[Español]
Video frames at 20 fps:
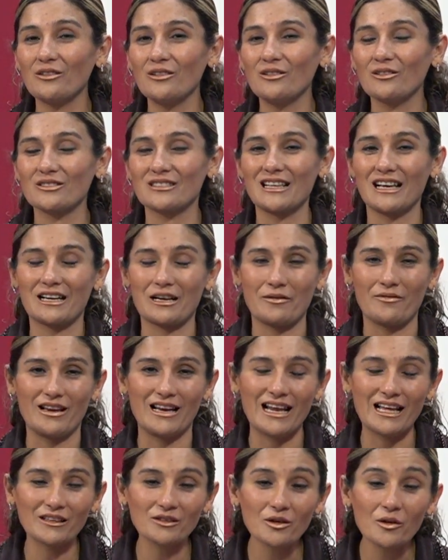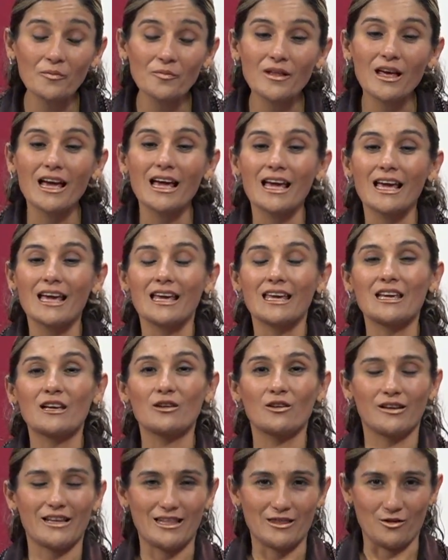y lo está revelando, y
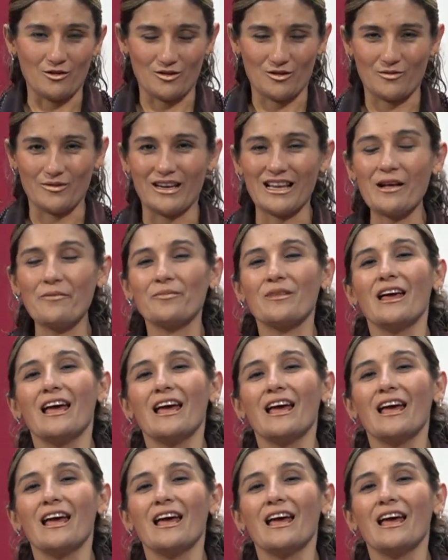gloria a Dios, ¿verdad?